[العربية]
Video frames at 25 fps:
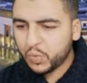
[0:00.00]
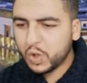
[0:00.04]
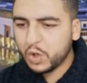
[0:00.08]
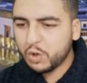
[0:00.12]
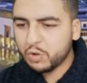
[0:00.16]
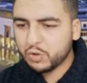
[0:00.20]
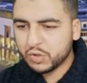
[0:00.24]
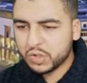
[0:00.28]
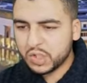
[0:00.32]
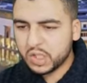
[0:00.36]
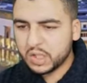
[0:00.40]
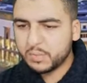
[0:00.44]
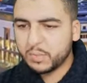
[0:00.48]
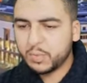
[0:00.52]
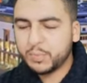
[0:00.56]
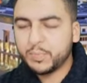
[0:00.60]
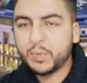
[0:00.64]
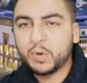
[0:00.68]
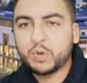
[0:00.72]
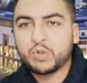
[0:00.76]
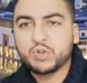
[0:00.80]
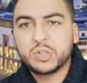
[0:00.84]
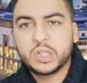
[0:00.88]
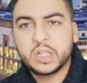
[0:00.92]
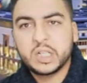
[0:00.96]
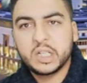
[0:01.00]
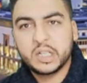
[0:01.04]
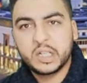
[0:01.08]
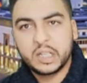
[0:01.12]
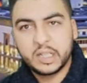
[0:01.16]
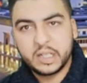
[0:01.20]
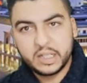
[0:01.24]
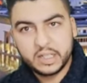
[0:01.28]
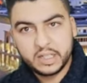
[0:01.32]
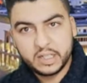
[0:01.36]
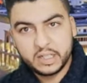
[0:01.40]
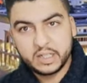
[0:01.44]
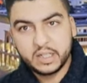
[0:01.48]
ونصيبوا بروجيات
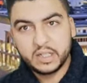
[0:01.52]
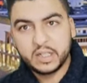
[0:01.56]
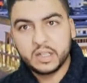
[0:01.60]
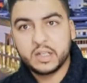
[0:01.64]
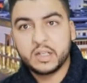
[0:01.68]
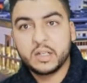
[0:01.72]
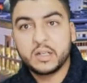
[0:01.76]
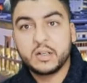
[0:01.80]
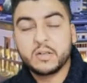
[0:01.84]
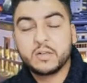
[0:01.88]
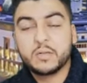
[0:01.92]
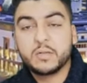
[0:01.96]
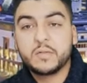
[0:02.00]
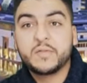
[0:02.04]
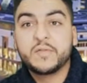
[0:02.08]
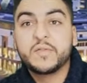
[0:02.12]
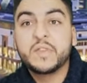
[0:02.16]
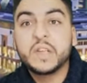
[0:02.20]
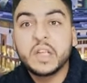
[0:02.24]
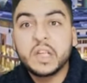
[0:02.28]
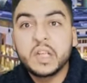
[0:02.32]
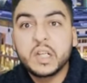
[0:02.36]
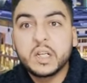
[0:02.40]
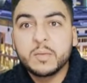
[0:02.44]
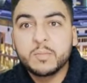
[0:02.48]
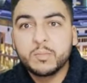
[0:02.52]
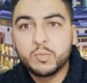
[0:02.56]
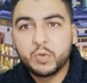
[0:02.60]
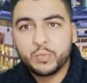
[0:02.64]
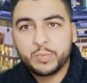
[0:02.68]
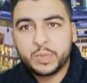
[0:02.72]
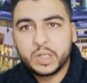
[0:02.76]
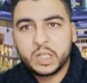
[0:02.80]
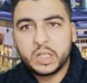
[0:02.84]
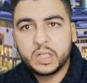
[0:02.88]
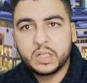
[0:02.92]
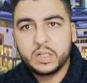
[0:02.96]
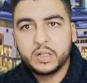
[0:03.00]
اللي هي ديالنا فعلا
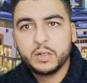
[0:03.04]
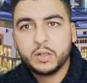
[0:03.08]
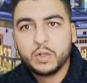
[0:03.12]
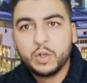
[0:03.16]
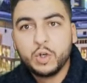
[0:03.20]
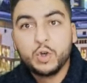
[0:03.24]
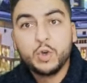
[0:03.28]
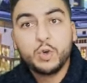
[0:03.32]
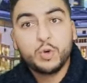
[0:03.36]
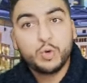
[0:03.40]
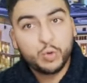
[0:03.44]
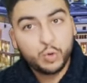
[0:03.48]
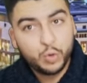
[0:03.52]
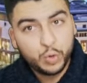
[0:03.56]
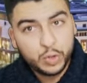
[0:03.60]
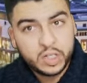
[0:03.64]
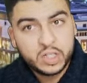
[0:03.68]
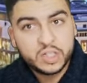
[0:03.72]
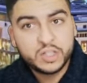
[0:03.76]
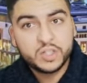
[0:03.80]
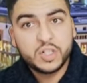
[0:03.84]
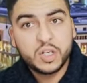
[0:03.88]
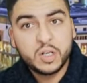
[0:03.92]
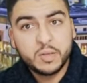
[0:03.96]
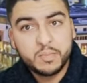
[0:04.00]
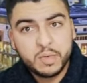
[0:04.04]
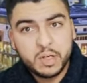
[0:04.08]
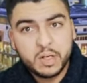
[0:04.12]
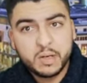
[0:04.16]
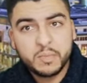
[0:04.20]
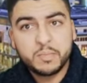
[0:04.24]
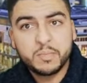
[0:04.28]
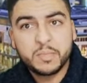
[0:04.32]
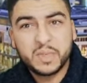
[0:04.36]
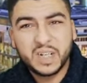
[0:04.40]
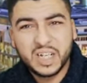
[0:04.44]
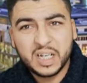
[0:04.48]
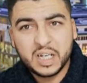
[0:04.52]
ممكن وهنا
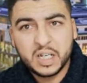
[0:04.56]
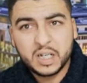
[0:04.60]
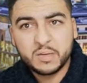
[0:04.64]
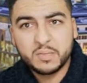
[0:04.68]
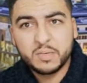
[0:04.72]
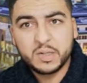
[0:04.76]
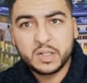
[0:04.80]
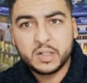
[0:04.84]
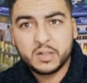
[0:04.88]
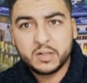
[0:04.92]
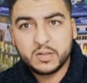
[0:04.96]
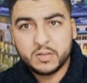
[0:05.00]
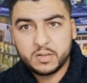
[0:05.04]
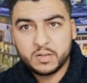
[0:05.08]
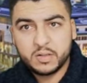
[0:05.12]
الشباب مغاربه